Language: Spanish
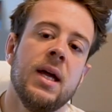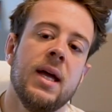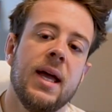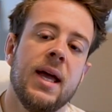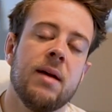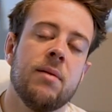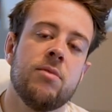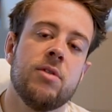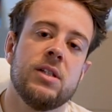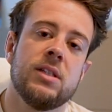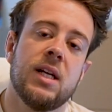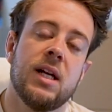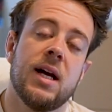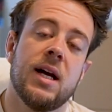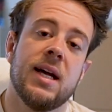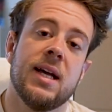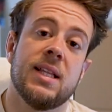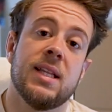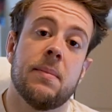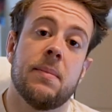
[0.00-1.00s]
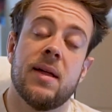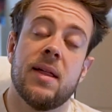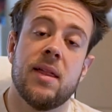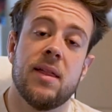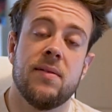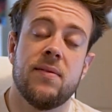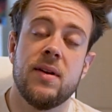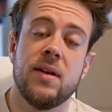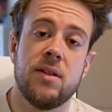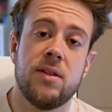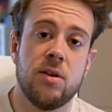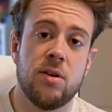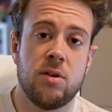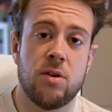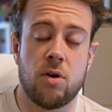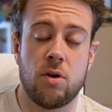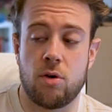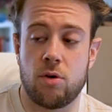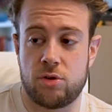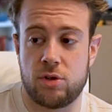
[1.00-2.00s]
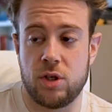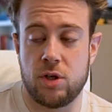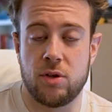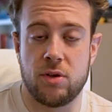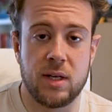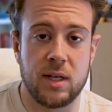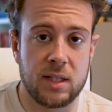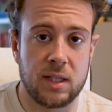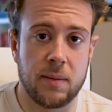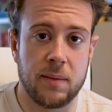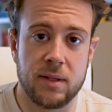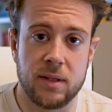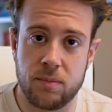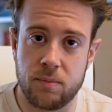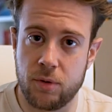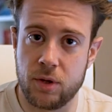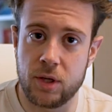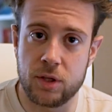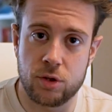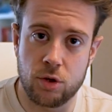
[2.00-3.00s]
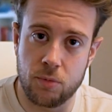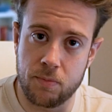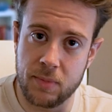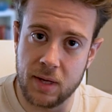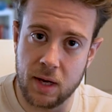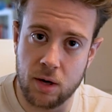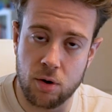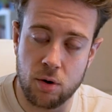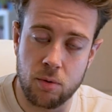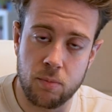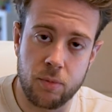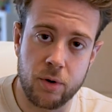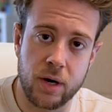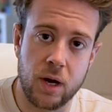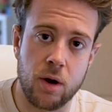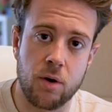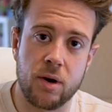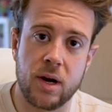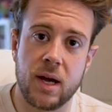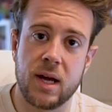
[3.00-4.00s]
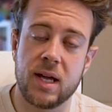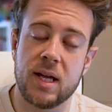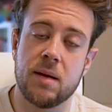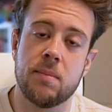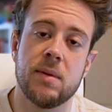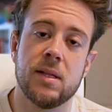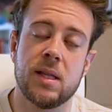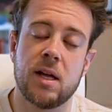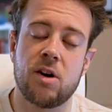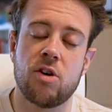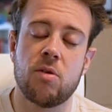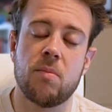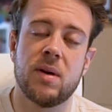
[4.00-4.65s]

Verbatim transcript: en vuestra etapa de definición o si no directamente podéis obviarlo por ahora y meterlo